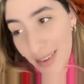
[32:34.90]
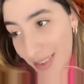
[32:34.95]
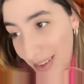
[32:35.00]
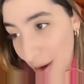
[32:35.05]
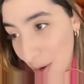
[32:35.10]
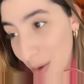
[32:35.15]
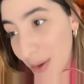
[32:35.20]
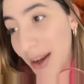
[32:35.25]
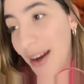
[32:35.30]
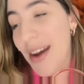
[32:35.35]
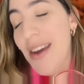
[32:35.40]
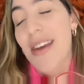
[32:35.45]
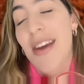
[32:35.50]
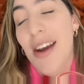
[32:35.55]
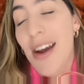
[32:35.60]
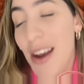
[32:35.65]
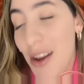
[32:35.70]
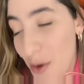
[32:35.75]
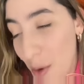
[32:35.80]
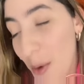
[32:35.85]
ahora que llegué
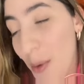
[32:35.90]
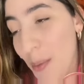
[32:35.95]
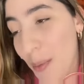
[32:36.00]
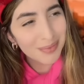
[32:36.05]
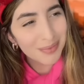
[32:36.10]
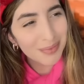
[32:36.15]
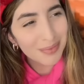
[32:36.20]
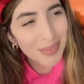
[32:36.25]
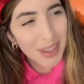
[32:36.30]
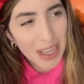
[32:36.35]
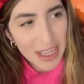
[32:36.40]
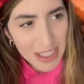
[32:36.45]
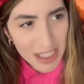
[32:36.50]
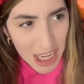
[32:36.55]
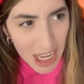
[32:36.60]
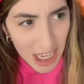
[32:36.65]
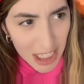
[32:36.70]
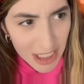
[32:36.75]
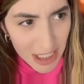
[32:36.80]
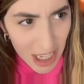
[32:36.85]
yo. Si
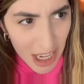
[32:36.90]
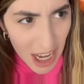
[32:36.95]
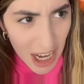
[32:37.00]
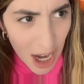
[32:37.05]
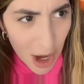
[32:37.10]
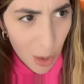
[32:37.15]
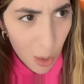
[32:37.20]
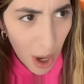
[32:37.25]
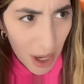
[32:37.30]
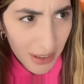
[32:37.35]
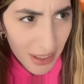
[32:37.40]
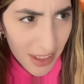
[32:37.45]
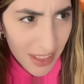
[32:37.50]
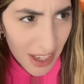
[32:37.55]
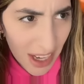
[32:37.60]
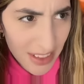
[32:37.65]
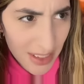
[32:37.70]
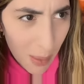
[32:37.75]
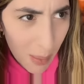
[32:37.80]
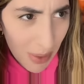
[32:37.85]
quieres tener el lugar, tendrás que
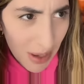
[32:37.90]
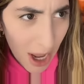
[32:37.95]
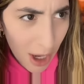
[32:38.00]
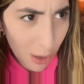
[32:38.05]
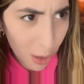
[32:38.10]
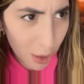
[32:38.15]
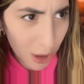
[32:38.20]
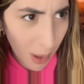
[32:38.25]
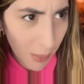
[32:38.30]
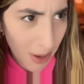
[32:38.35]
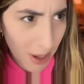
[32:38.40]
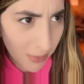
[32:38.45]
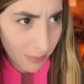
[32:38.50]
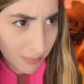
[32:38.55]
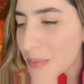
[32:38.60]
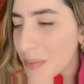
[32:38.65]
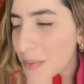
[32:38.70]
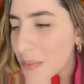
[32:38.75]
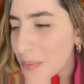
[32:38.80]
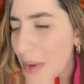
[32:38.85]
pelear contra mí.
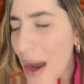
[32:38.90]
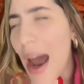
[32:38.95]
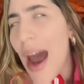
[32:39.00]
Ah,